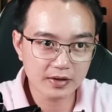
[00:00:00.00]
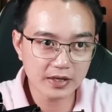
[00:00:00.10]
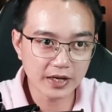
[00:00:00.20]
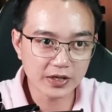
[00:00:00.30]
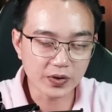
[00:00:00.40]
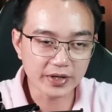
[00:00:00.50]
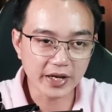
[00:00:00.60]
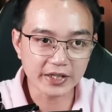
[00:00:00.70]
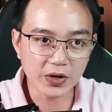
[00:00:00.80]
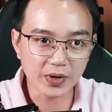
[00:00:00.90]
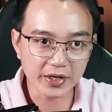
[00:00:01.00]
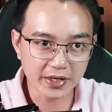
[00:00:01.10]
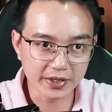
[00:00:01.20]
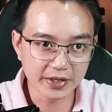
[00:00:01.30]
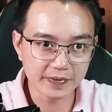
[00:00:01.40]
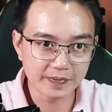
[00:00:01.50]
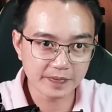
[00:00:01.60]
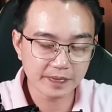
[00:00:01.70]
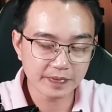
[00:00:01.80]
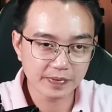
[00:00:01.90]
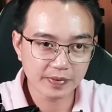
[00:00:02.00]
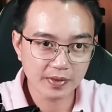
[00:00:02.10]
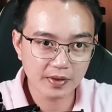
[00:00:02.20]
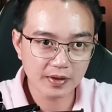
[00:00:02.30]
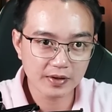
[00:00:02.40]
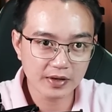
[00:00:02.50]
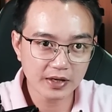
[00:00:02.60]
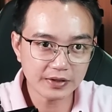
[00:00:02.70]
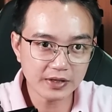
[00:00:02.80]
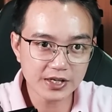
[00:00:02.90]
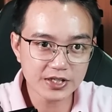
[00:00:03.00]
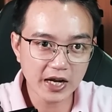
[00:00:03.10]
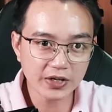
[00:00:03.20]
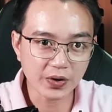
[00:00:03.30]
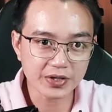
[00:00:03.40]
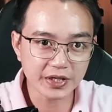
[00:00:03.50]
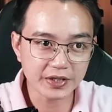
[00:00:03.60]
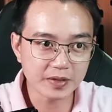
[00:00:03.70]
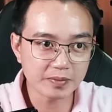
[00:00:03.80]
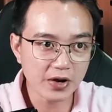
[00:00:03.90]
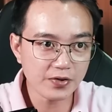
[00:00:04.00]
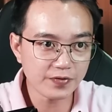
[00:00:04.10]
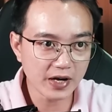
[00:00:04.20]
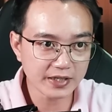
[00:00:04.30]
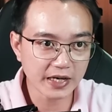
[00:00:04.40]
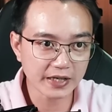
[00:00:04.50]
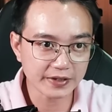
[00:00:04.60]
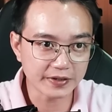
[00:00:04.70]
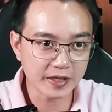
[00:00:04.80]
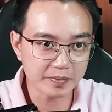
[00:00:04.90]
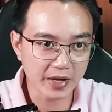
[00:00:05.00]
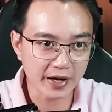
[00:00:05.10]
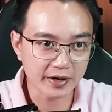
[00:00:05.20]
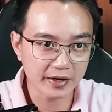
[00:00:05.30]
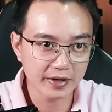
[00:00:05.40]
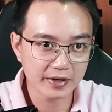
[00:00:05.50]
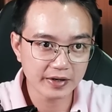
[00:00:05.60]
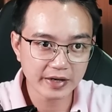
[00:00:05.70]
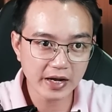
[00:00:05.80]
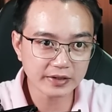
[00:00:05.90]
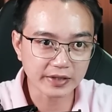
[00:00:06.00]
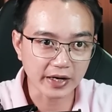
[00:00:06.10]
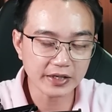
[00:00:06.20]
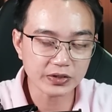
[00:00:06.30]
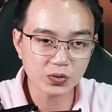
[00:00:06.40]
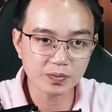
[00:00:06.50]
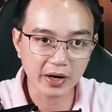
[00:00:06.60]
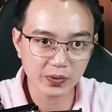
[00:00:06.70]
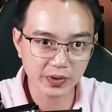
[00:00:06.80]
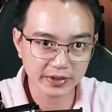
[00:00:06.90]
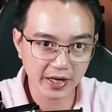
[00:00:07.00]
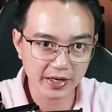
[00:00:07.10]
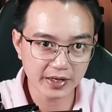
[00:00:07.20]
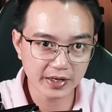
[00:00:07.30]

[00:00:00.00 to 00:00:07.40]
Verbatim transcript: Kê ngọn đèn dầu lại gần hơn, cái thứ ánh sáng đỏ rực như máu phát ra từ tim đèn hắt thẳng lên khuôn mặt của anh ta,